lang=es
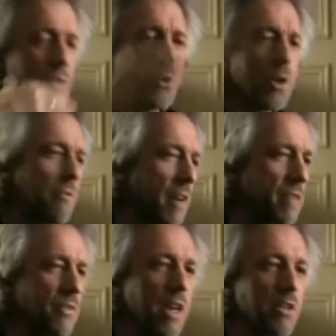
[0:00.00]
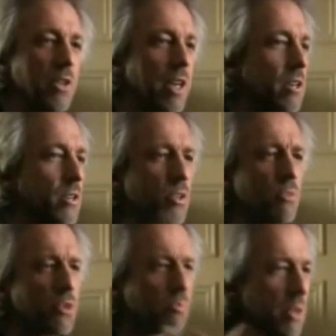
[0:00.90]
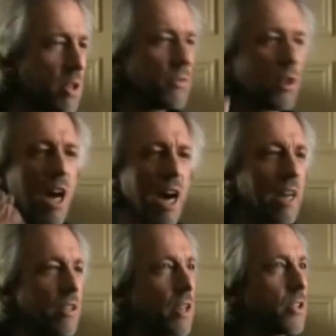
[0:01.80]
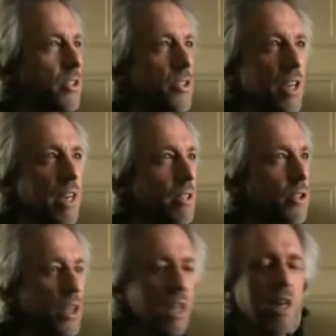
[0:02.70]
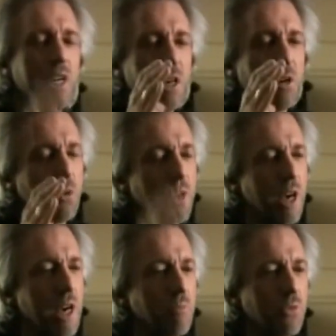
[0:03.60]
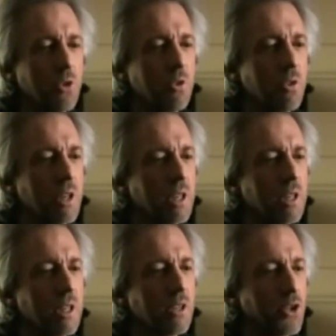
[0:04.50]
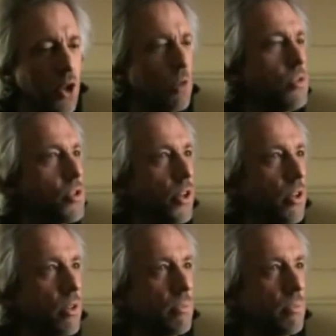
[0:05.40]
y atravesamos a pie 55.000 hectáreas entre las más bellas albias del desierto. Uh, Llegamos a un